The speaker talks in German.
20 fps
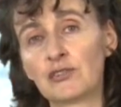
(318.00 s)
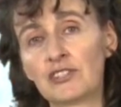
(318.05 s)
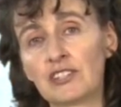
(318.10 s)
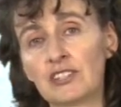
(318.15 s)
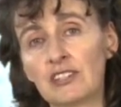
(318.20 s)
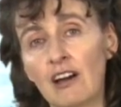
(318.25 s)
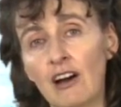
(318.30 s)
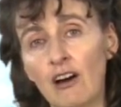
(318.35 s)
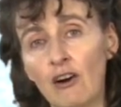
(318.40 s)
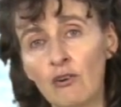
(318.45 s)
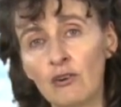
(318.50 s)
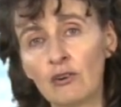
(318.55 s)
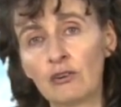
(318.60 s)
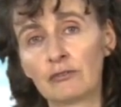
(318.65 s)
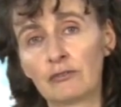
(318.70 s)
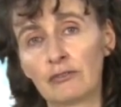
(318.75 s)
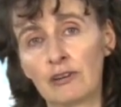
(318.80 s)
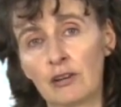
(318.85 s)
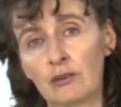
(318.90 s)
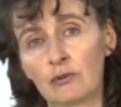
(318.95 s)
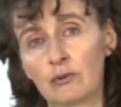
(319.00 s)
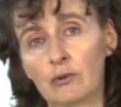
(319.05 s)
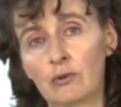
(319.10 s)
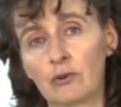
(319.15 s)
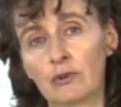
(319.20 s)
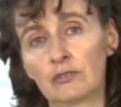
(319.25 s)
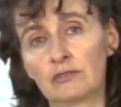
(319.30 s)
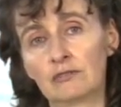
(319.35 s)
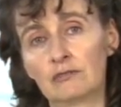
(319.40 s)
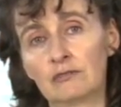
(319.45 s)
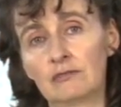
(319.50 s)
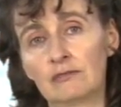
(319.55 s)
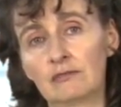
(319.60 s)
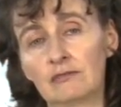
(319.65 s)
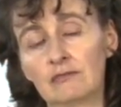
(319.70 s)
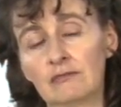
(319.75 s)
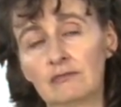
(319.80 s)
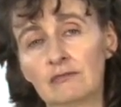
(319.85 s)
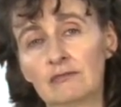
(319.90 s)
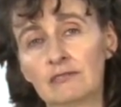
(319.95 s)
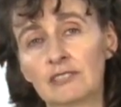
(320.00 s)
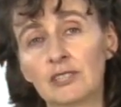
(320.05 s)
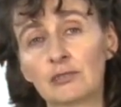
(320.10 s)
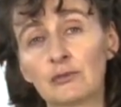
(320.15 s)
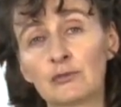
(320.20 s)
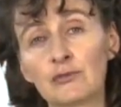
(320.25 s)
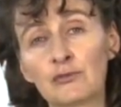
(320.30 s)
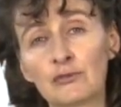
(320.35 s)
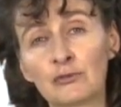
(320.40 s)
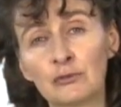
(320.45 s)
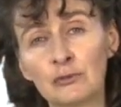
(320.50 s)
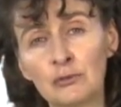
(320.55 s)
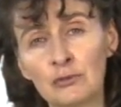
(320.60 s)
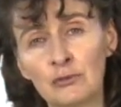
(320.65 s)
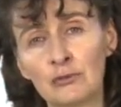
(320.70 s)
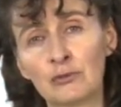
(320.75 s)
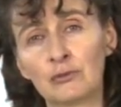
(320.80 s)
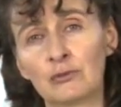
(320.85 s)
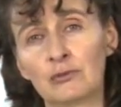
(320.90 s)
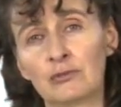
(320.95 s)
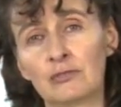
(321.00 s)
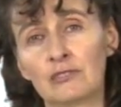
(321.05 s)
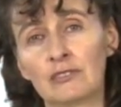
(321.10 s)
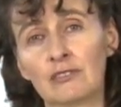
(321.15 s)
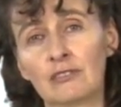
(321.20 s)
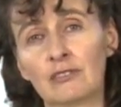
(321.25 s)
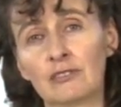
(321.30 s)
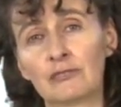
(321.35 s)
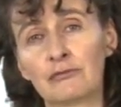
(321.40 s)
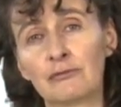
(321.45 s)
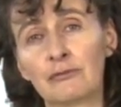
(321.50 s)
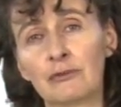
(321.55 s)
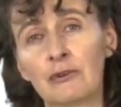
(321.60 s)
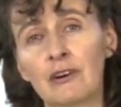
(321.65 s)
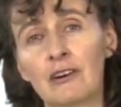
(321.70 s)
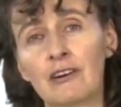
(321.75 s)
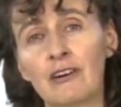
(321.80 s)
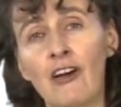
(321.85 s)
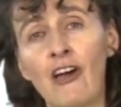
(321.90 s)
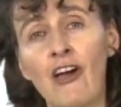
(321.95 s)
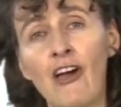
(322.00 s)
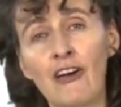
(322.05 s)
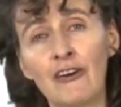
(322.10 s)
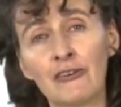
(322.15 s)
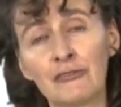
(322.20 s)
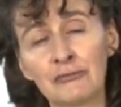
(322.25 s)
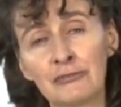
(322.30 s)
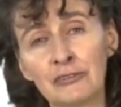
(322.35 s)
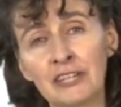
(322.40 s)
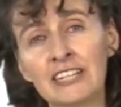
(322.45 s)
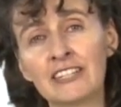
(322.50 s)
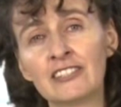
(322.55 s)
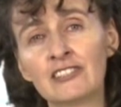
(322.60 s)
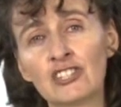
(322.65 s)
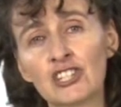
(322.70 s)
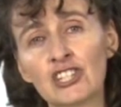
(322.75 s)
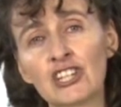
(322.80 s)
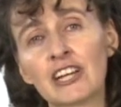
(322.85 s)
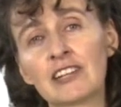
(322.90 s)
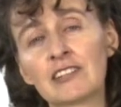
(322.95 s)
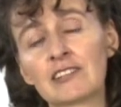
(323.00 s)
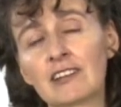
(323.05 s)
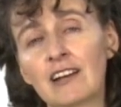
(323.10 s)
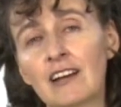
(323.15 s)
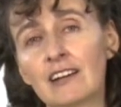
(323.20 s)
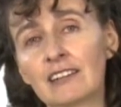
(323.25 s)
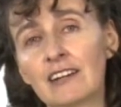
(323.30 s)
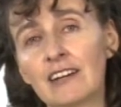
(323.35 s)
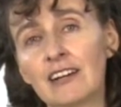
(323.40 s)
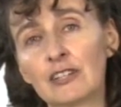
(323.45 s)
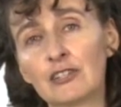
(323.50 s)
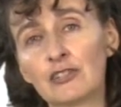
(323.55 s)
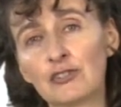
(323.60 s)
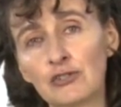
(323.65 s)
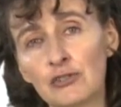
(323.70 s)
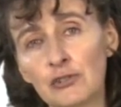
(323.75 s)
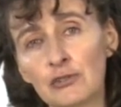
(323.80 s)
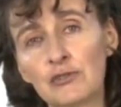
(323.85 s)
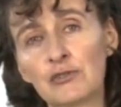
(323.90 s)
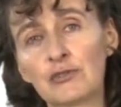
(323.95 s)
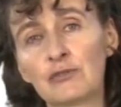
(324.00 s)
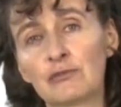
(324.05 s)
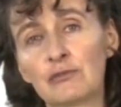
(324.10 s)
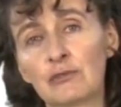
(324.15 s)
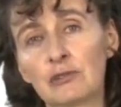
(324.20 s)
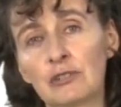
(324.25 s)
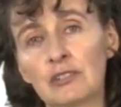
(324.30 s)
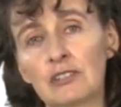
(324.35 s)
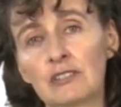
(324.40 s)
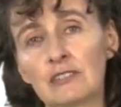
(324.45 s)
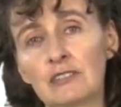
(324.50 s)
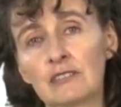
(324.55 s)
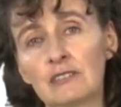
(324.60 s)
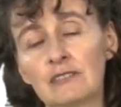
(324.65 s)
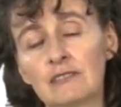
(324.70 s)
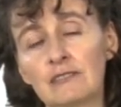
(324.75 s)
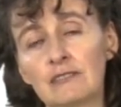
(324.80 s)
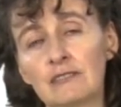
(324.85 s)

aus den Augen verloren die uns gut tun und vor vielen Stresskrankheiten schützen würde.